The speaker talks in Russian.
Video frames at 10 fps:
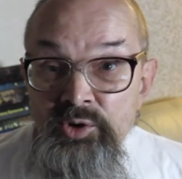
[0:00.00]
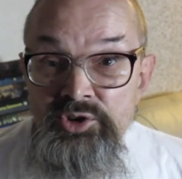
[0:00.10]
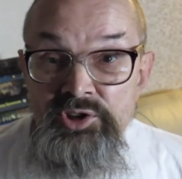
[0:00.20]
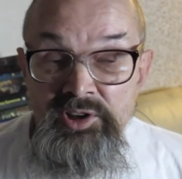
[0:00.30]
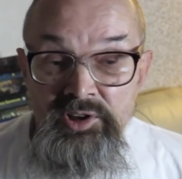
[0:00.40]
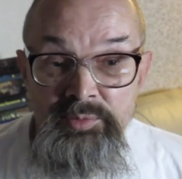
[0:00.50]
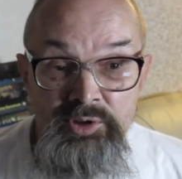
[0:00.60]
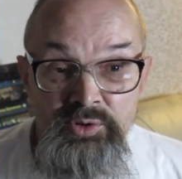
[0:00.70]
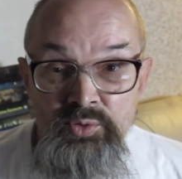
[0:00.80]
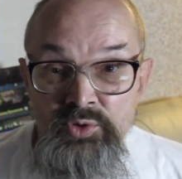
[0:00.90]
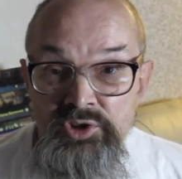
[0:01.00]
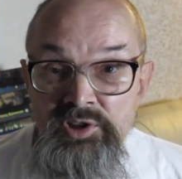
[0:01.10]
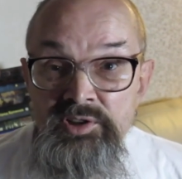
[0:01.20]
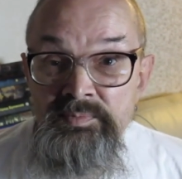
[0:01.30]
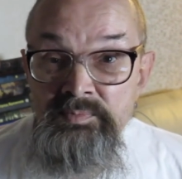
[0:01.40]
Леша Рыбин
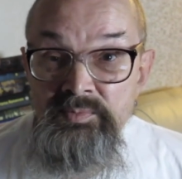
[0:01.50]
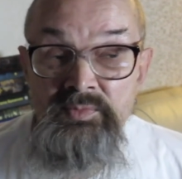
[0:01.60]
уже